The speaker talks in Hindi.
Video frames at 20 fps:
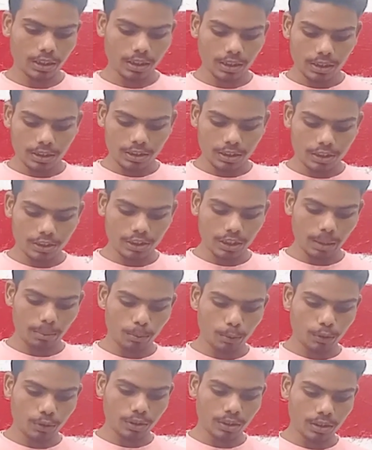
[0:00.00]
है जैसे
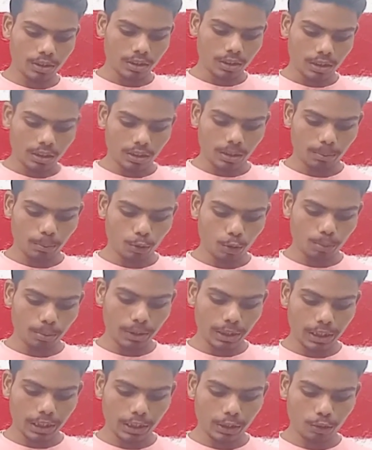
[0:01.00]
आप लोग अपलोड
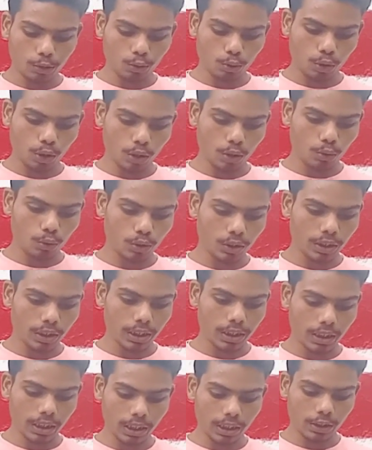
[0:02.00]
पे क्लिक करोगे थोड़ा लोडिंग
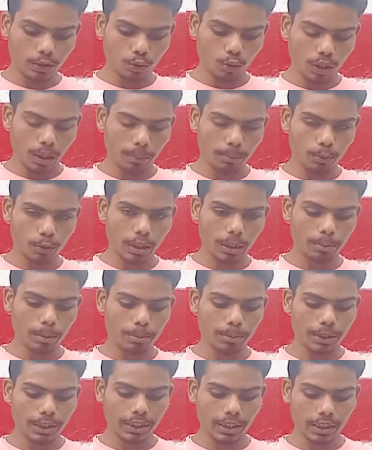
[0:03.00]
लेगा एंड थोड़ा आपको यहाँ
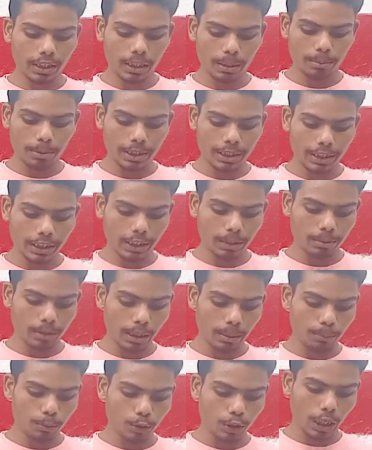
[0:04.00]
पे वेट करना है वेट करने के
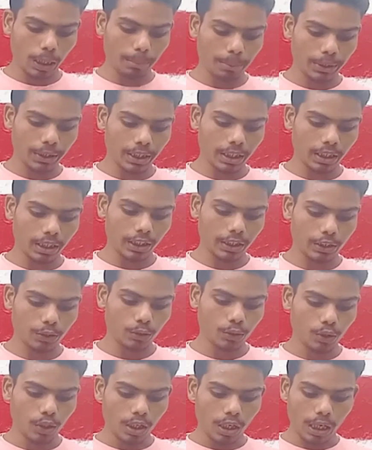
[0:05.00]
बाद आपको यहाँ पे क्या करना है
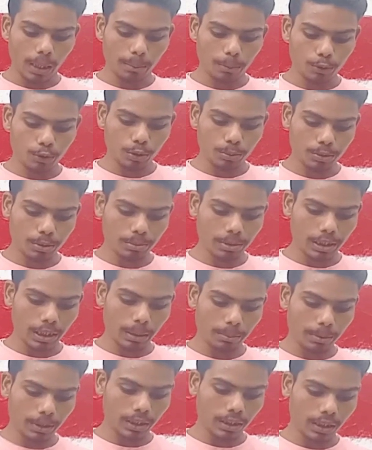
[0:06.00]
देखो आपको सबसे पहले
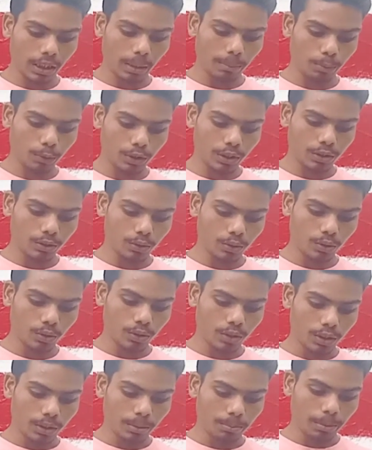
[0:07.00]
यहाँ पे करना है आपको ये जो
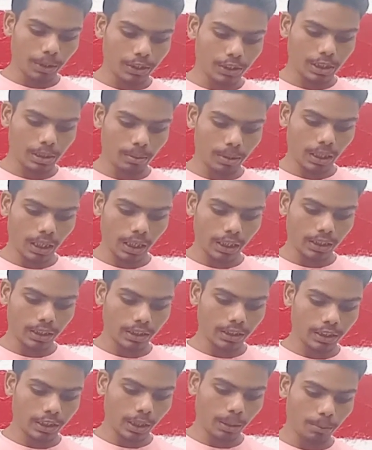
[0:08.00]
पेंसिल वाला
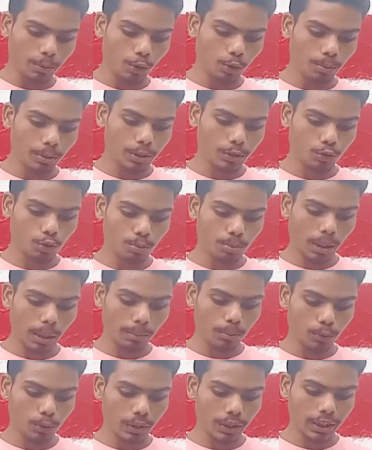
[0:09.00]
आइकन दिख रहा है वीडियो पे इसके ऊपर
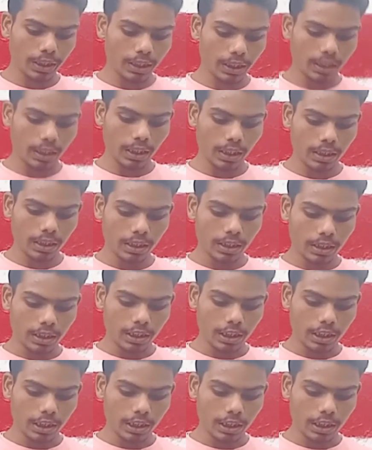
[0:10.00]
आपको क्लिक करना है